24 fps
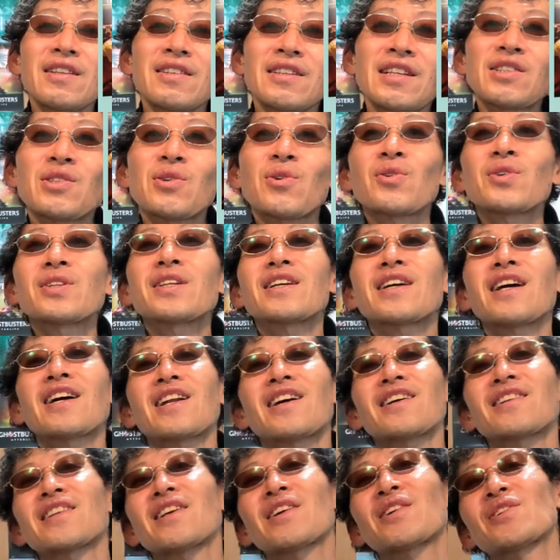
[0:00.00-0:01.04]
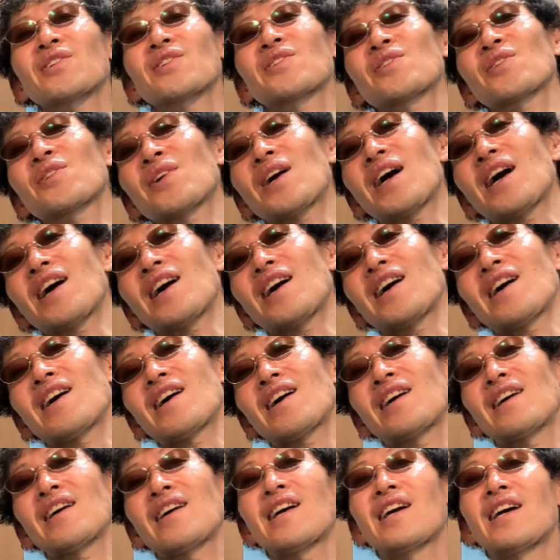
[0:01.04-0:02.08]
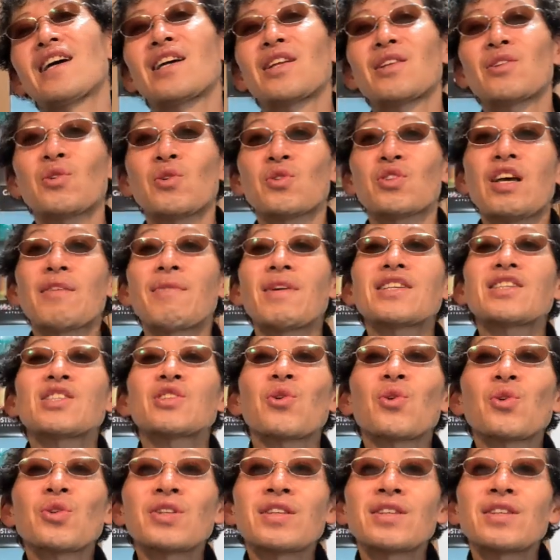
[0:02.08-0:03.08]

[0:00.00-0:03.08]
でそこに絡んでくるのがえっ、と玉城